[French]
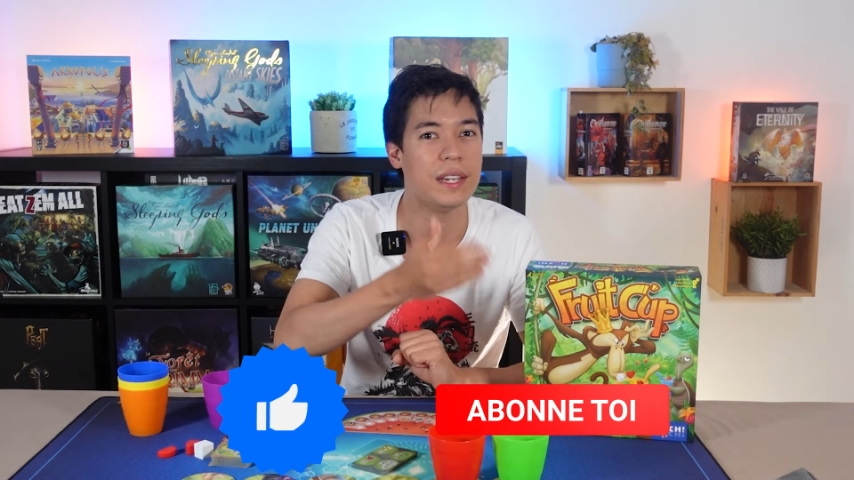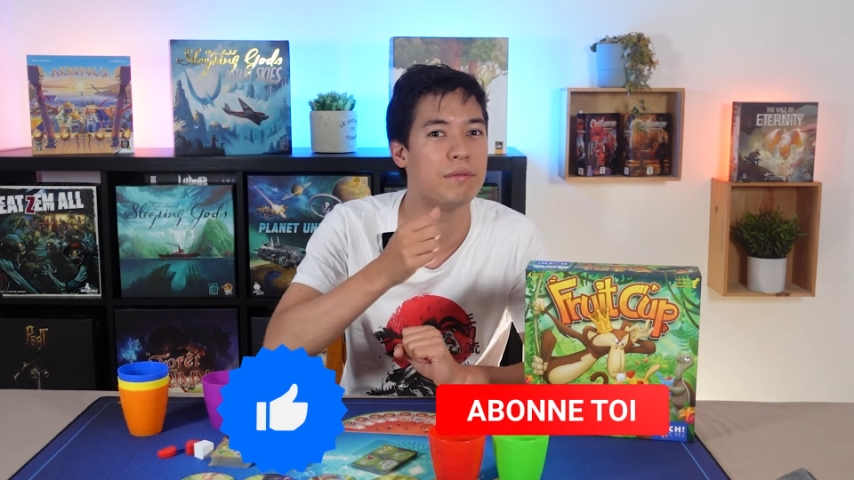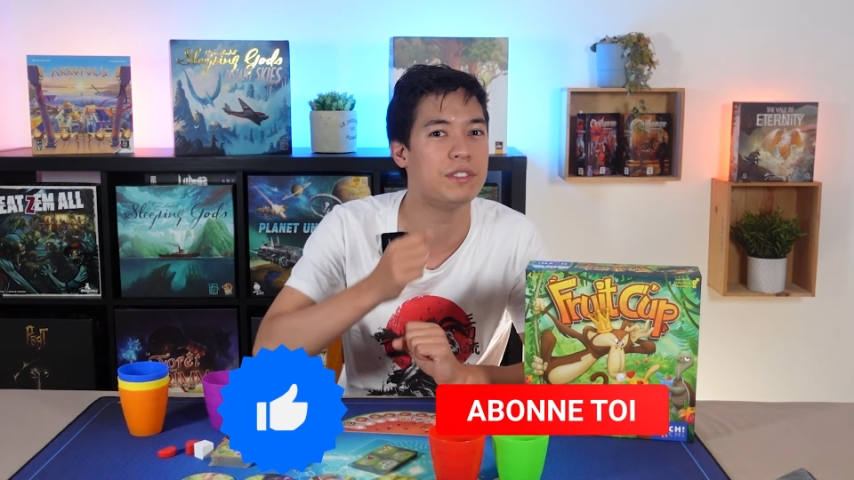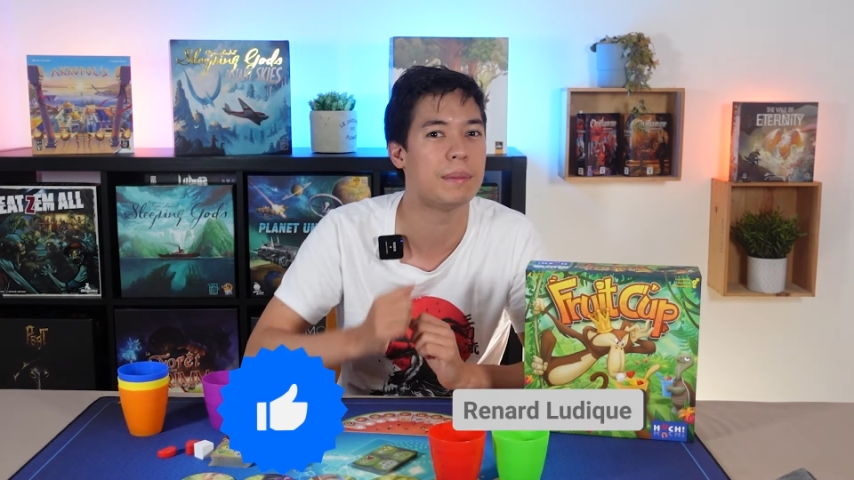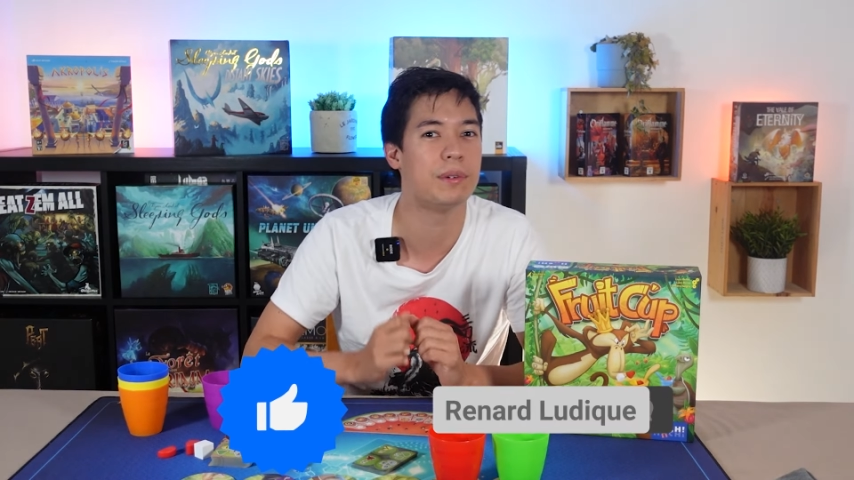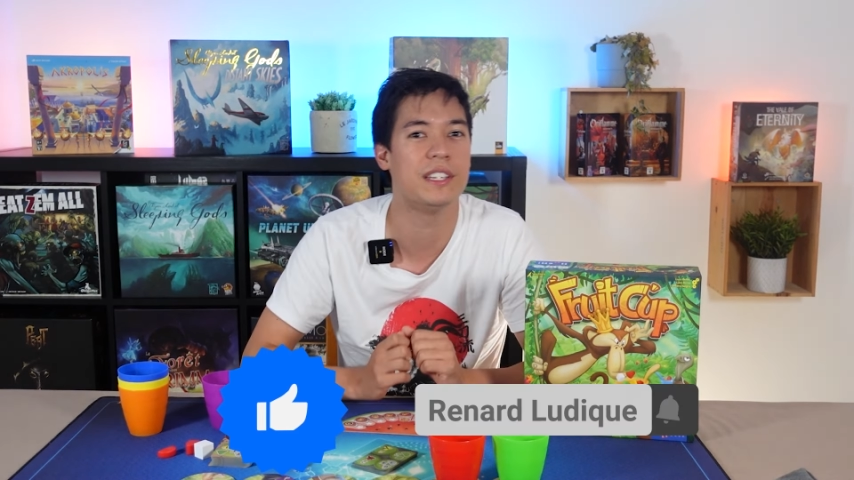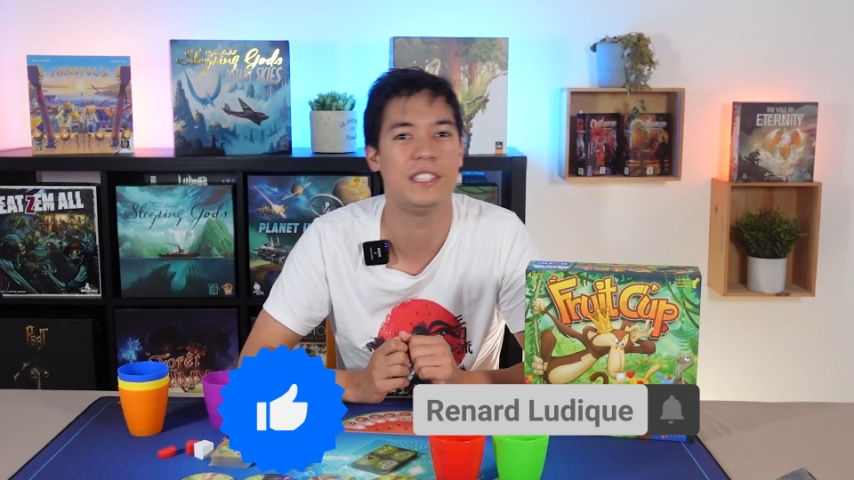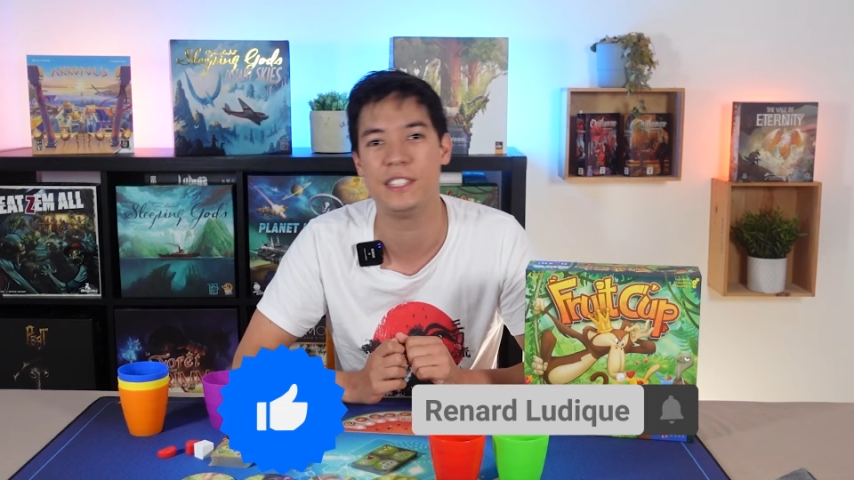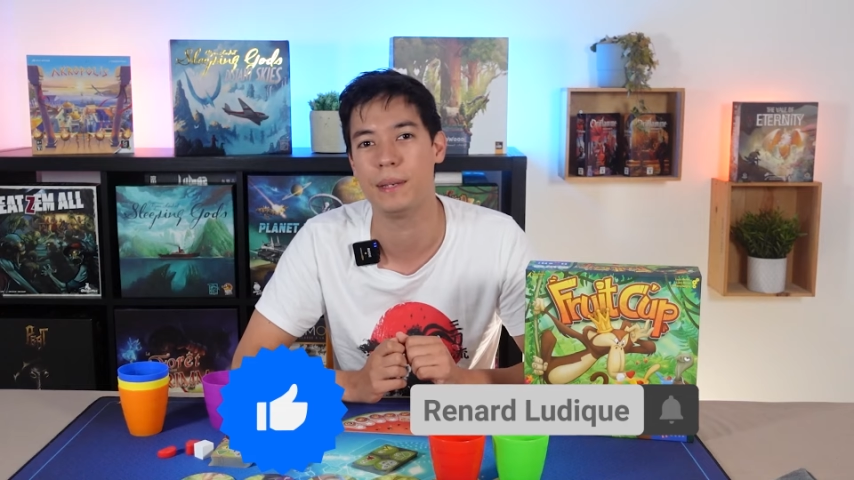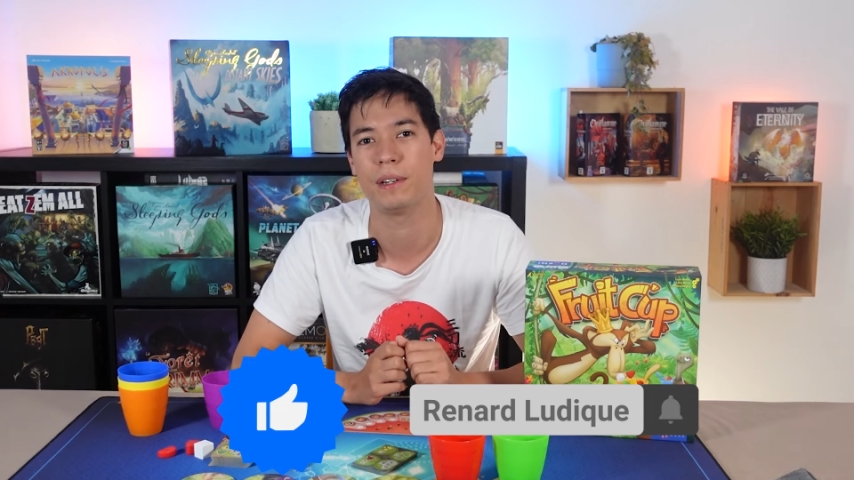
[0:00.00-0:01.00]
et à vous abonner
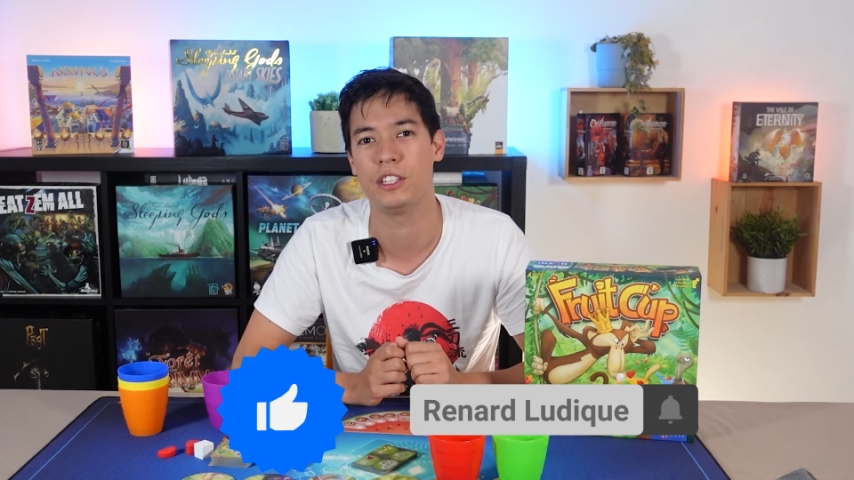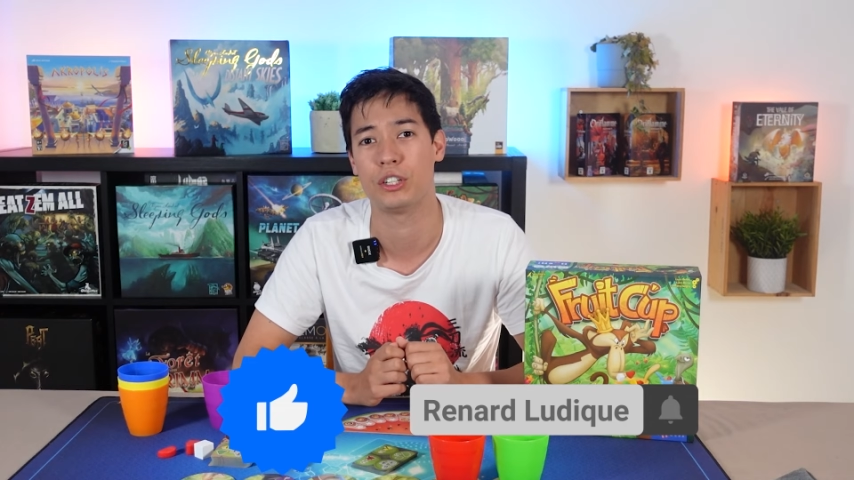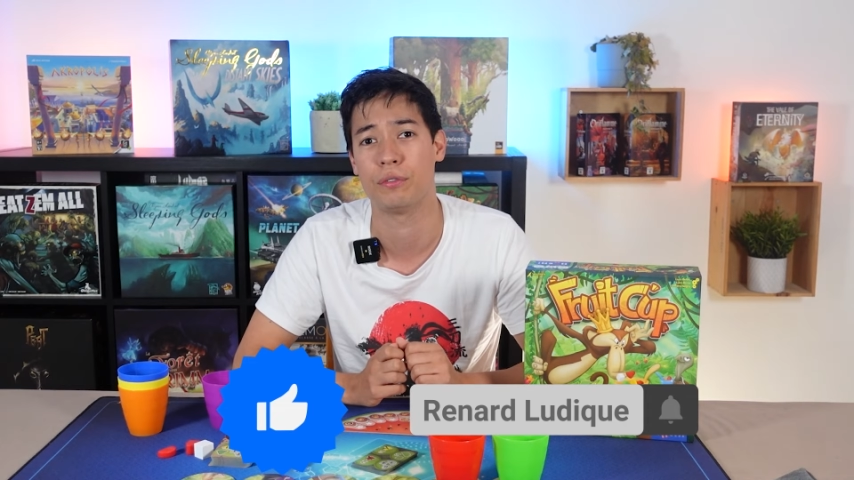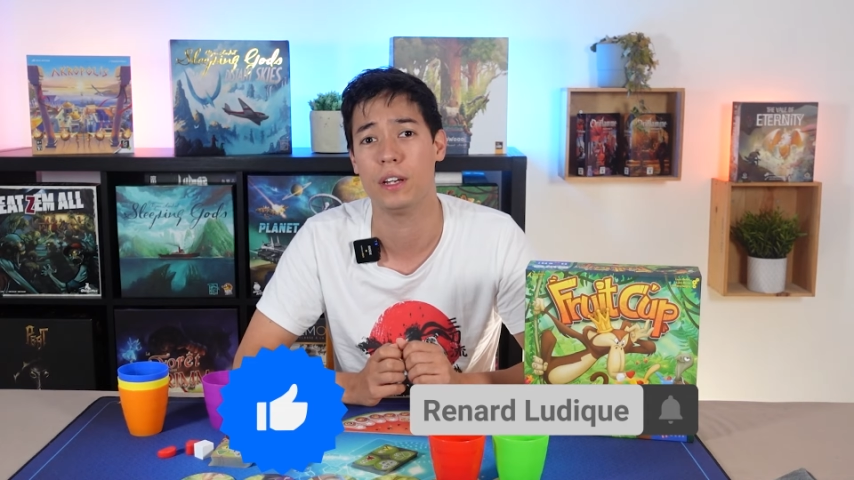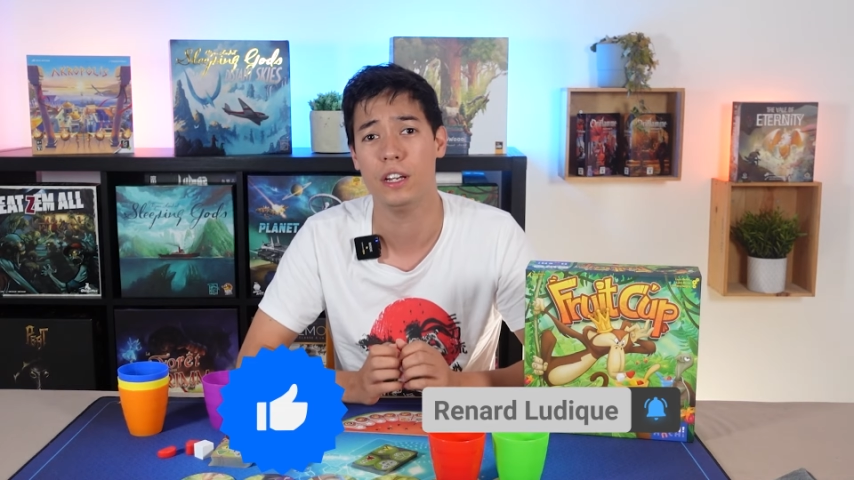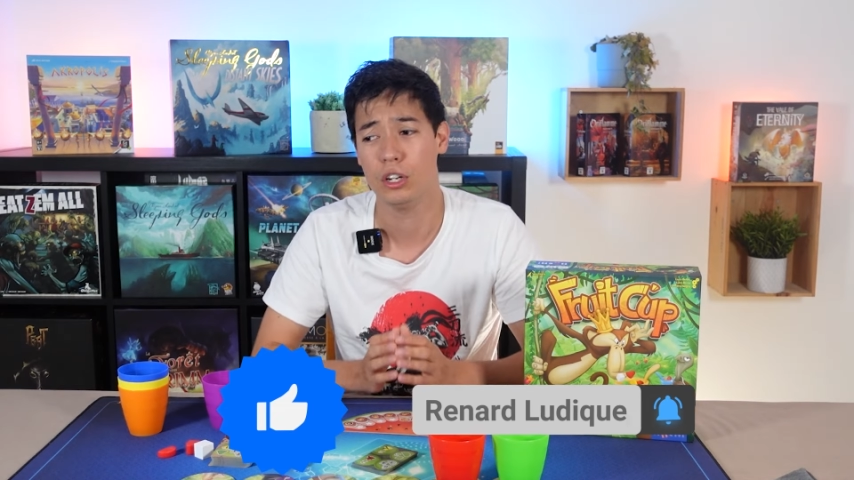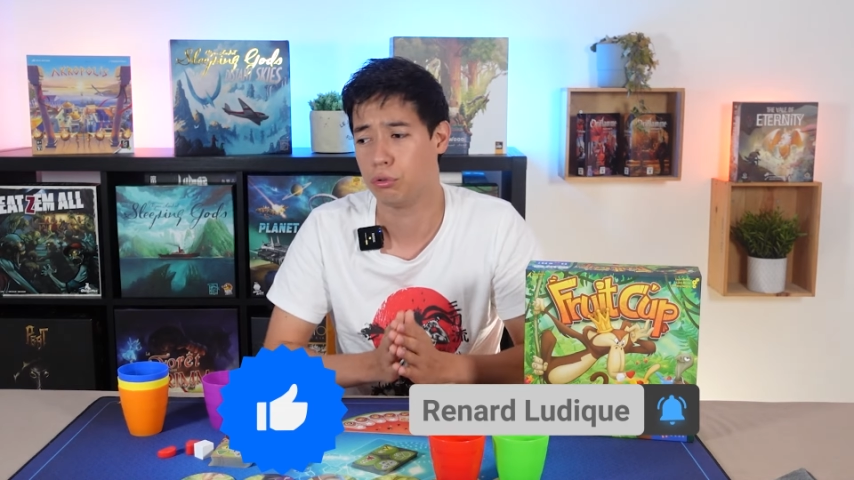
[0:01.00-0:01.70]
si ce n'est pas déjà fait.